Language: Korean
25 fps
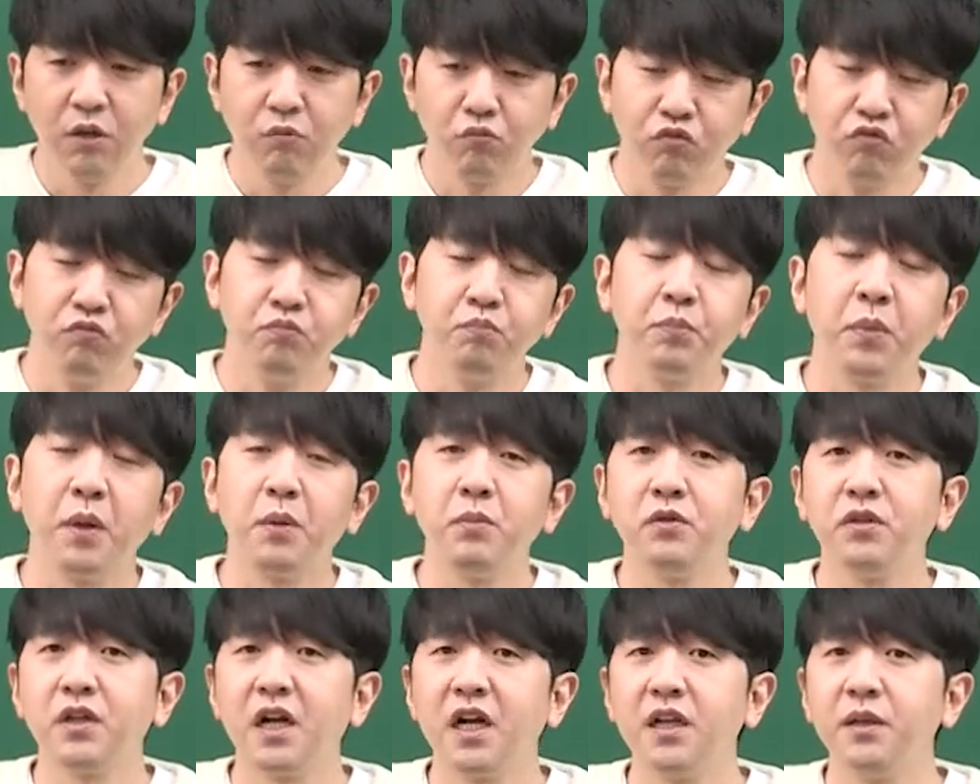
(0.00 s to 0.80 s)

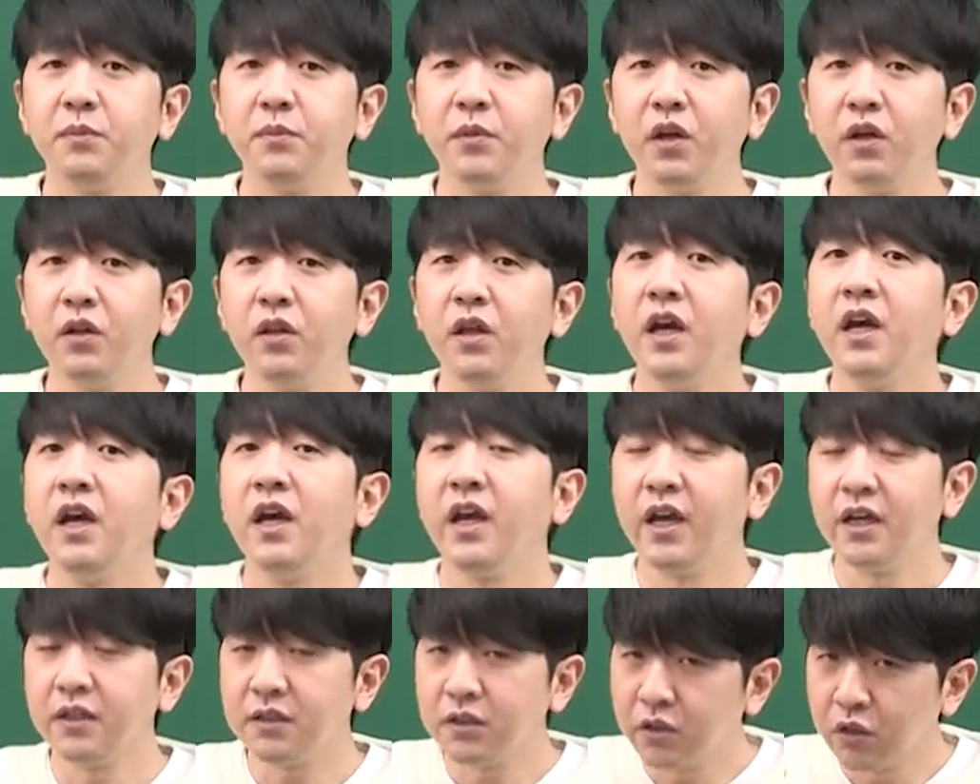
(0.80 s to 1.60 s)
문법을 알면
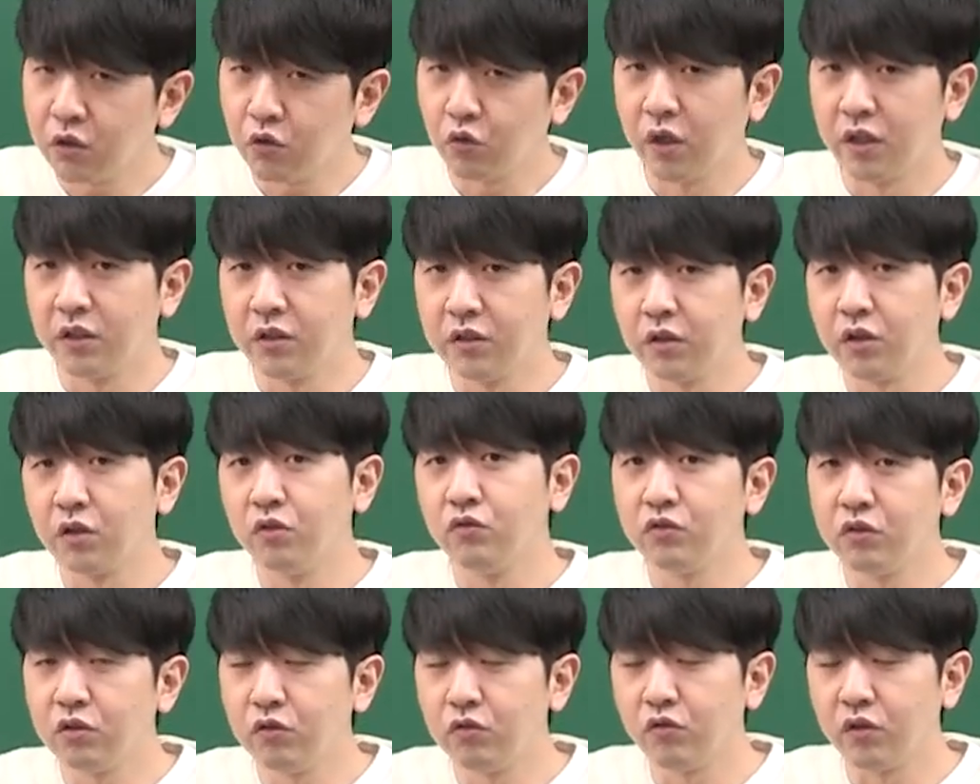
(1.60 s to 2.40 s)
해석이 되는
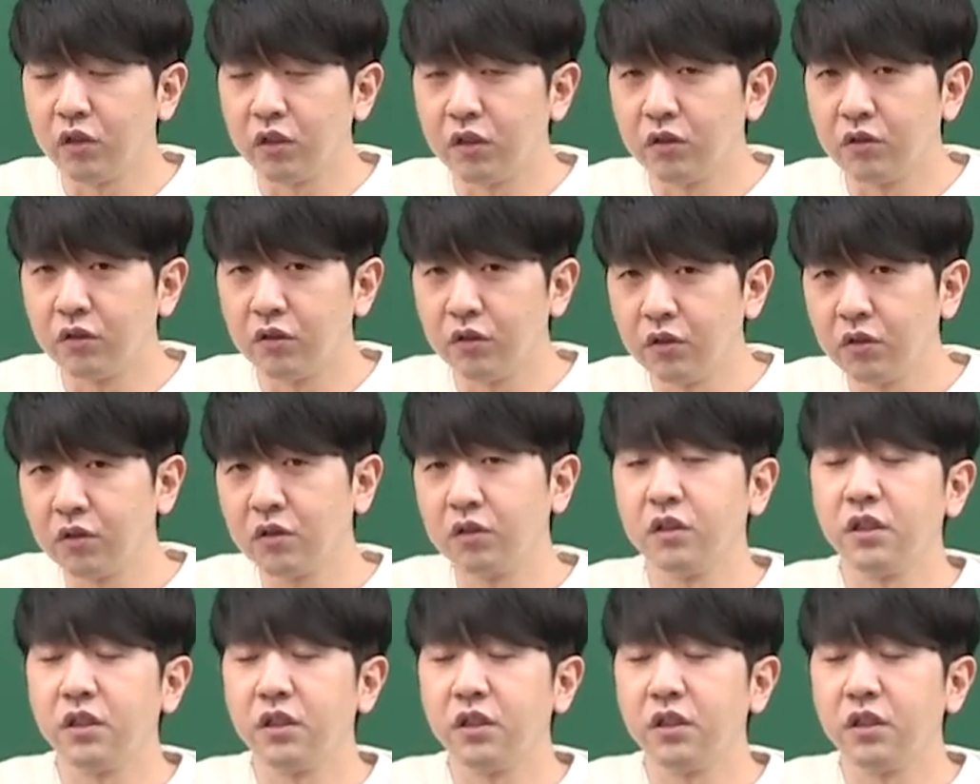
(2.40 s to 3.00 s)
경우들도 있거든요.